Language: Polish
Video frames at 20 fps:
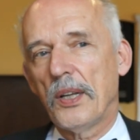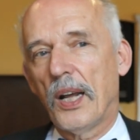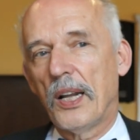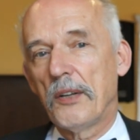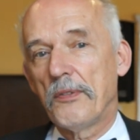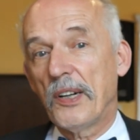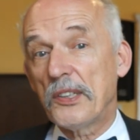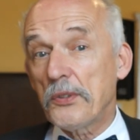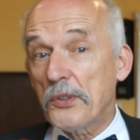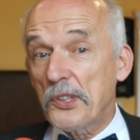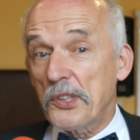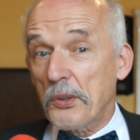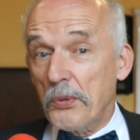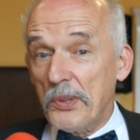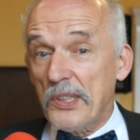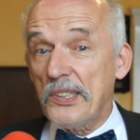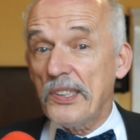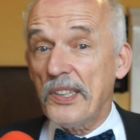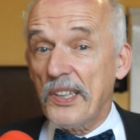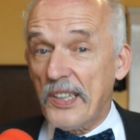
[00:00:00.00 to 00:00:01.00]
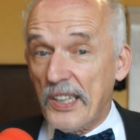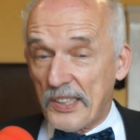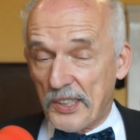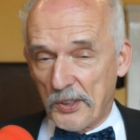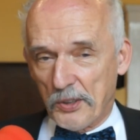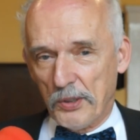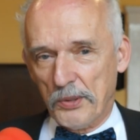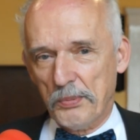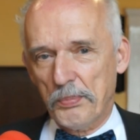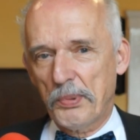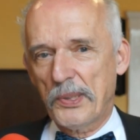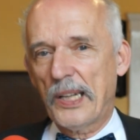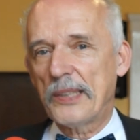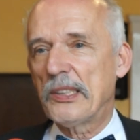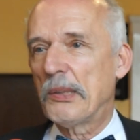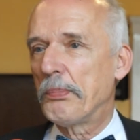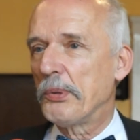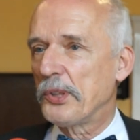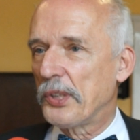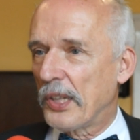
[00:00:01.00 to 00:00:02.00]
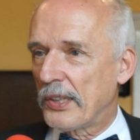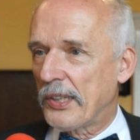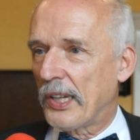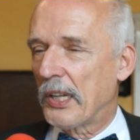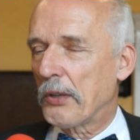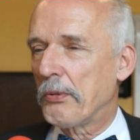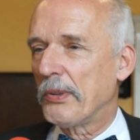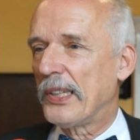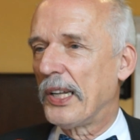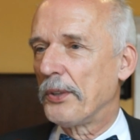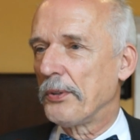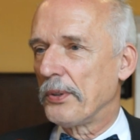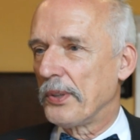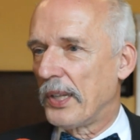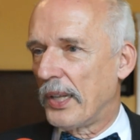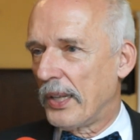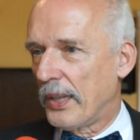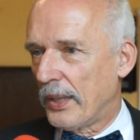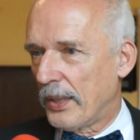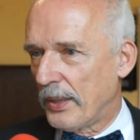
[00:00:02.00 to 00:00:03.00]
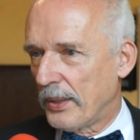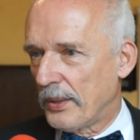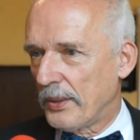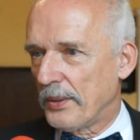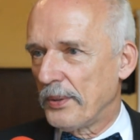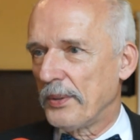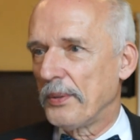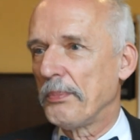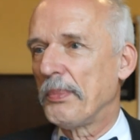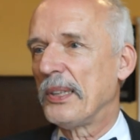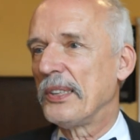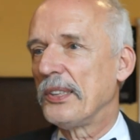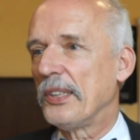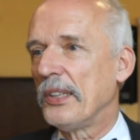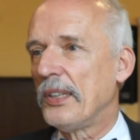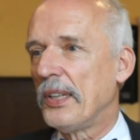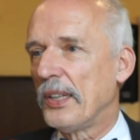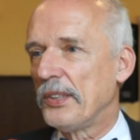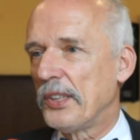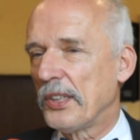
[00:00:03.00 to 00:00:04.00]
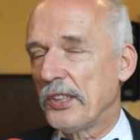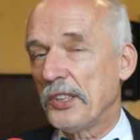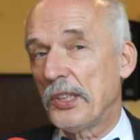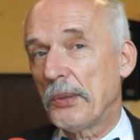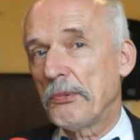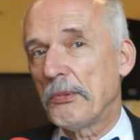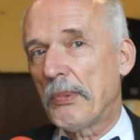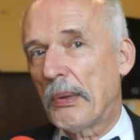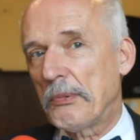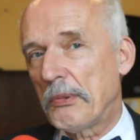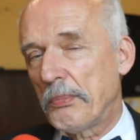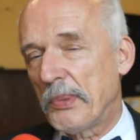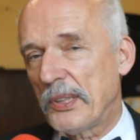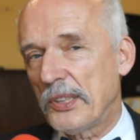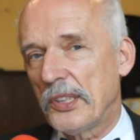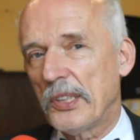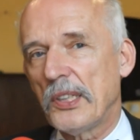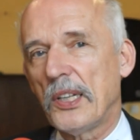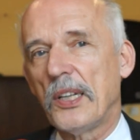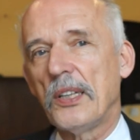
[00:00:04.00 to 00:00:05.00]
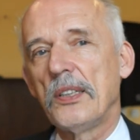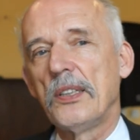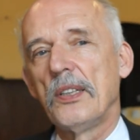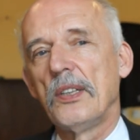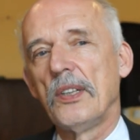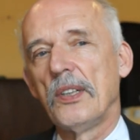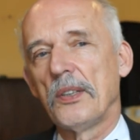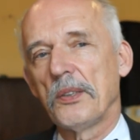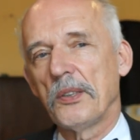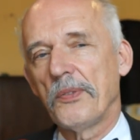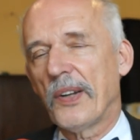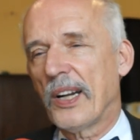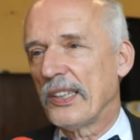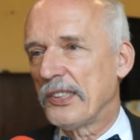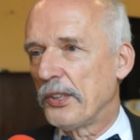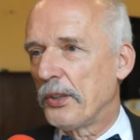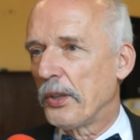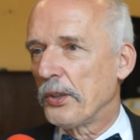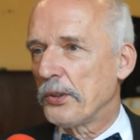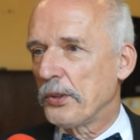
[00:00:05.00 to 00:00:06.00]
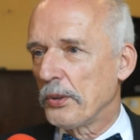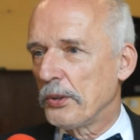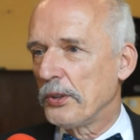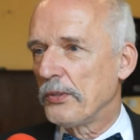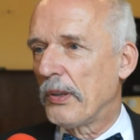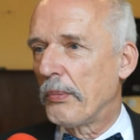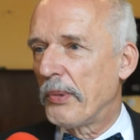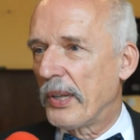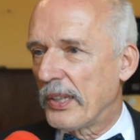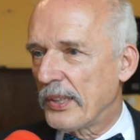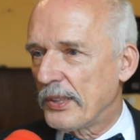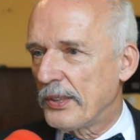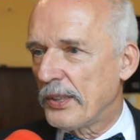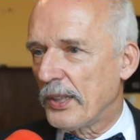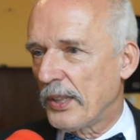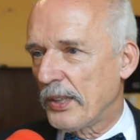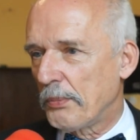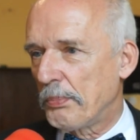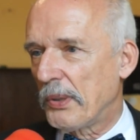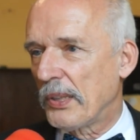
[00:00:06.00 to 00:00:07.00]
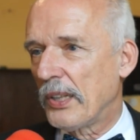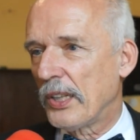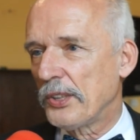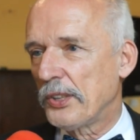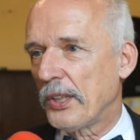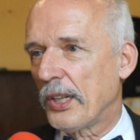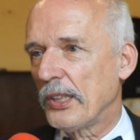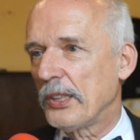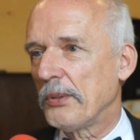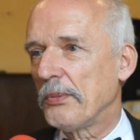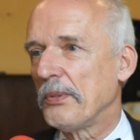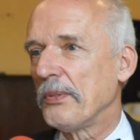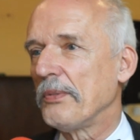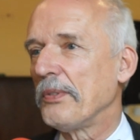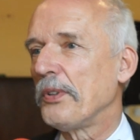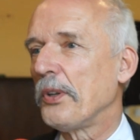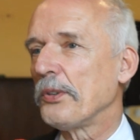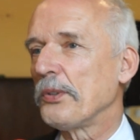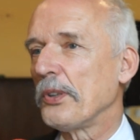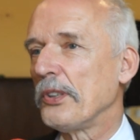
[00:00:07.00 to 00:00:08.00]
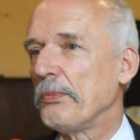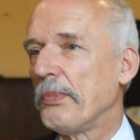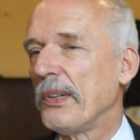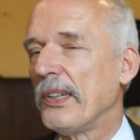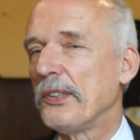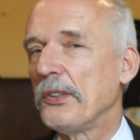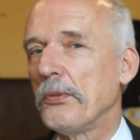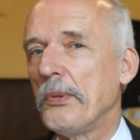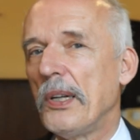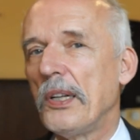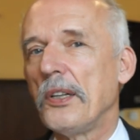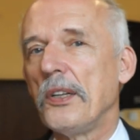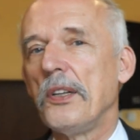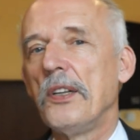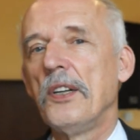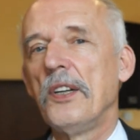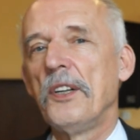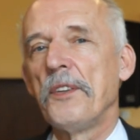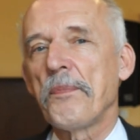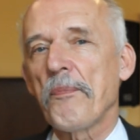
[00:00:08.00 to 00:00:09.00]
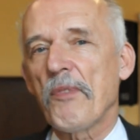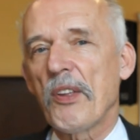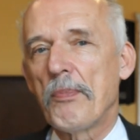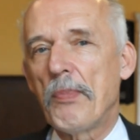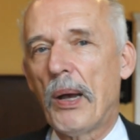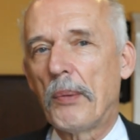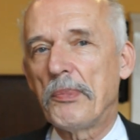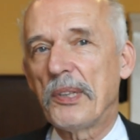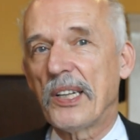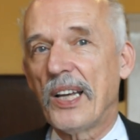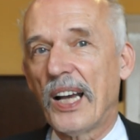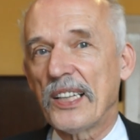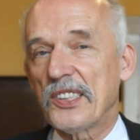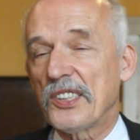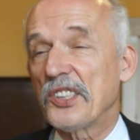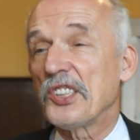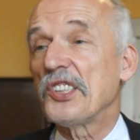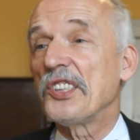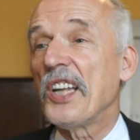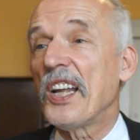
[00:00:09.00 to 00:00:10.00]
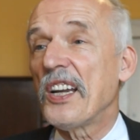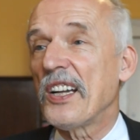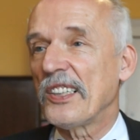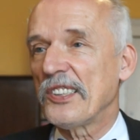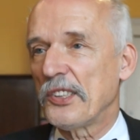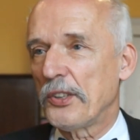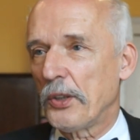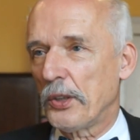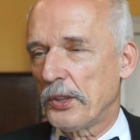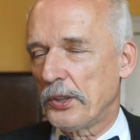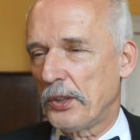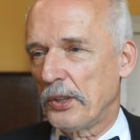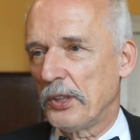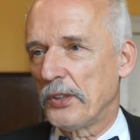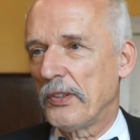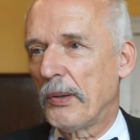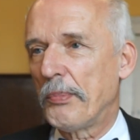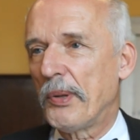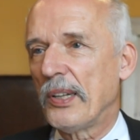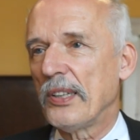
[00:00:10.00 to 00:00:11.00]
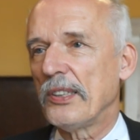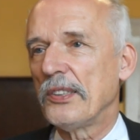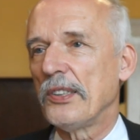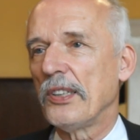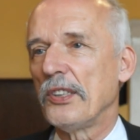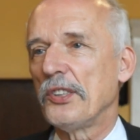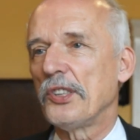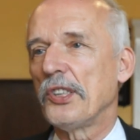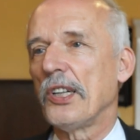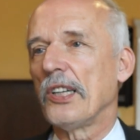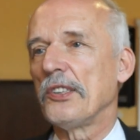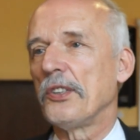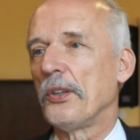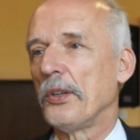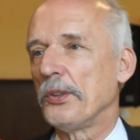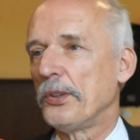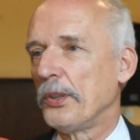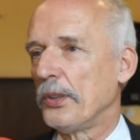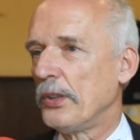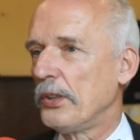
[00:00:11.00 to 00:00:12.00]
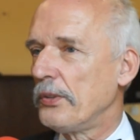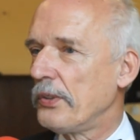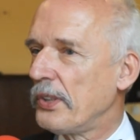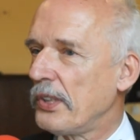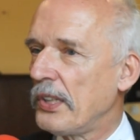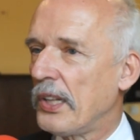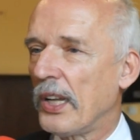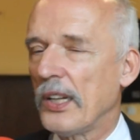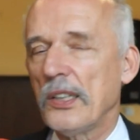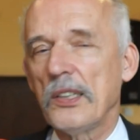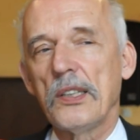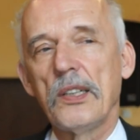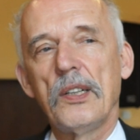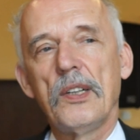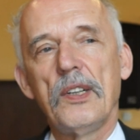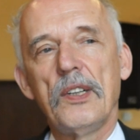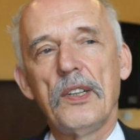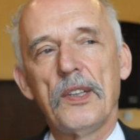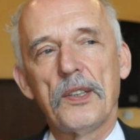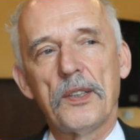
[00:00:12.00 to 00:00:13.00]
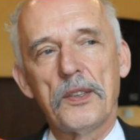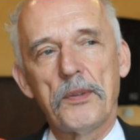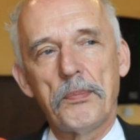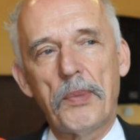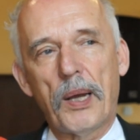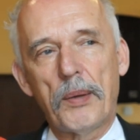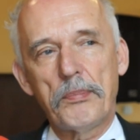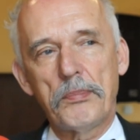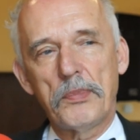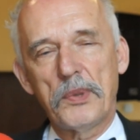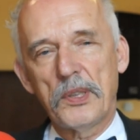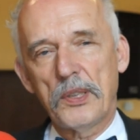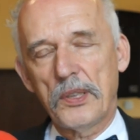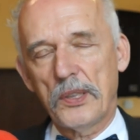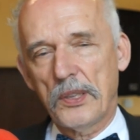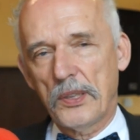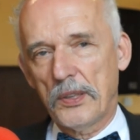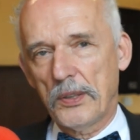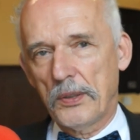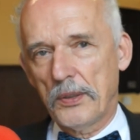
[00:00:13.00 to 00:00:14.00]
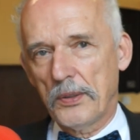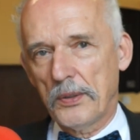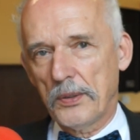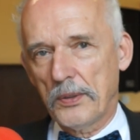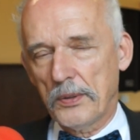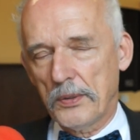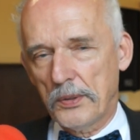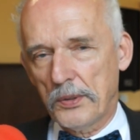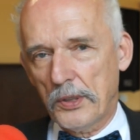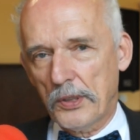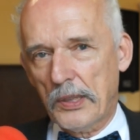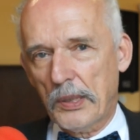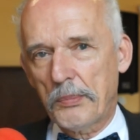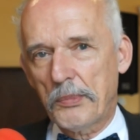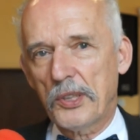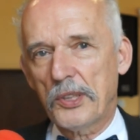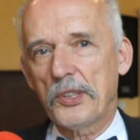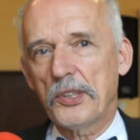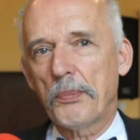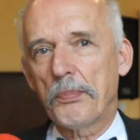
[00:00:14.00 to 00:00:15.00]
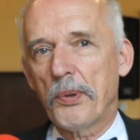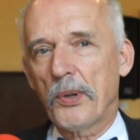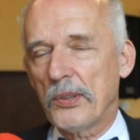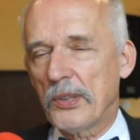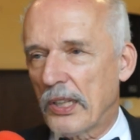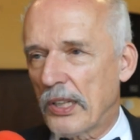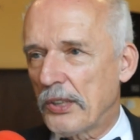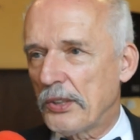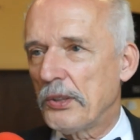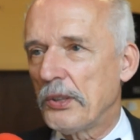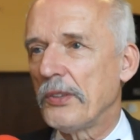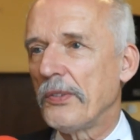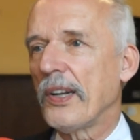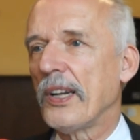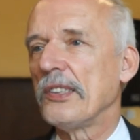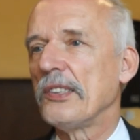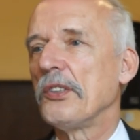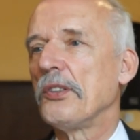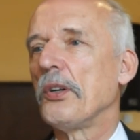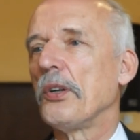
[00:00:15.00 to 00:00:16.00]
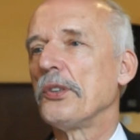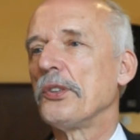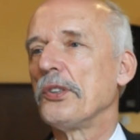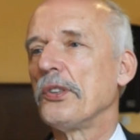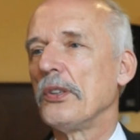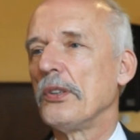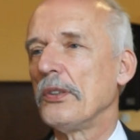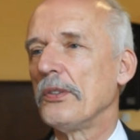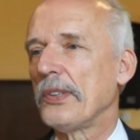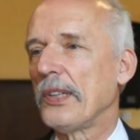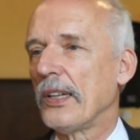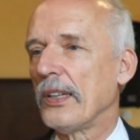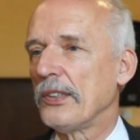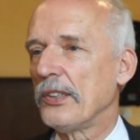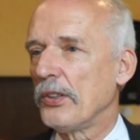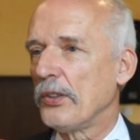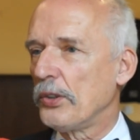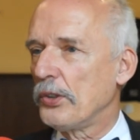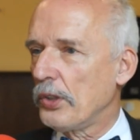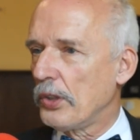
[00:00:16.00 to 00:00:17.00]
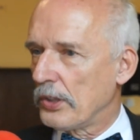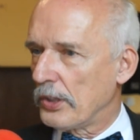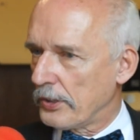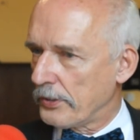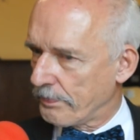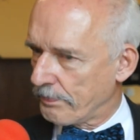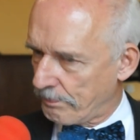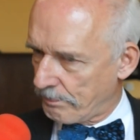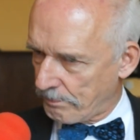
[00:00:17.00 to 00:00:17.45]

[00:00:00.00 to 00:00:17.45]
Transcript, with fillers: Ale walczą szczególnie z energetyką. Podatki pośrednie nakładają na benzynę, dzięki czemu mamy benzynę dwa razy droższą niż w Ameryce, 15 razy droższą niż w Wenezueli. Mamy gaz cztery razy droższy niż w Ameryce i trzy razy droższy niż w Chinach. Mamy, co tam jeszcze, prąd elektryczny dwa razy droższy niż w Stanach Zjednoczonych.